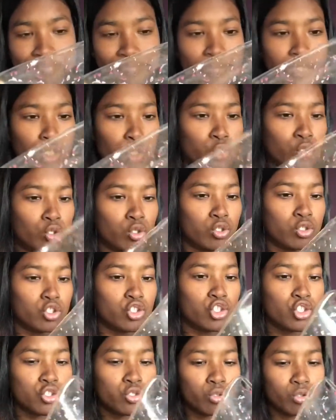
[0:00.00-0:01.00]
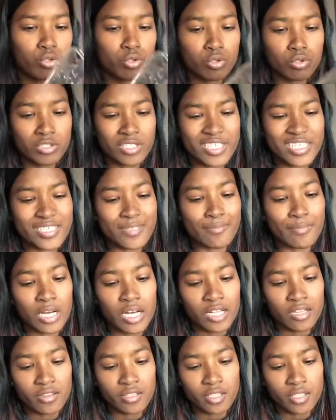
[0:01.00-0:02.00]
però ci sono dei
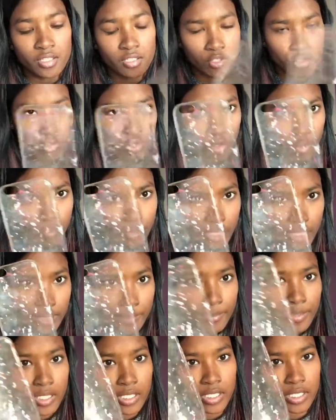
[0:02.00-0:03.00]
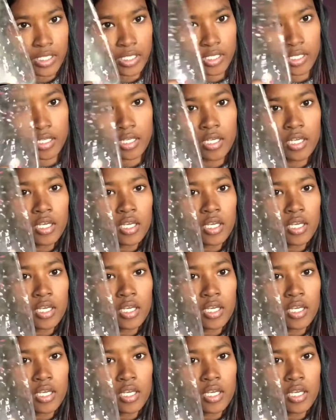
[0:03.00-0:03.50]
smalti sopra perché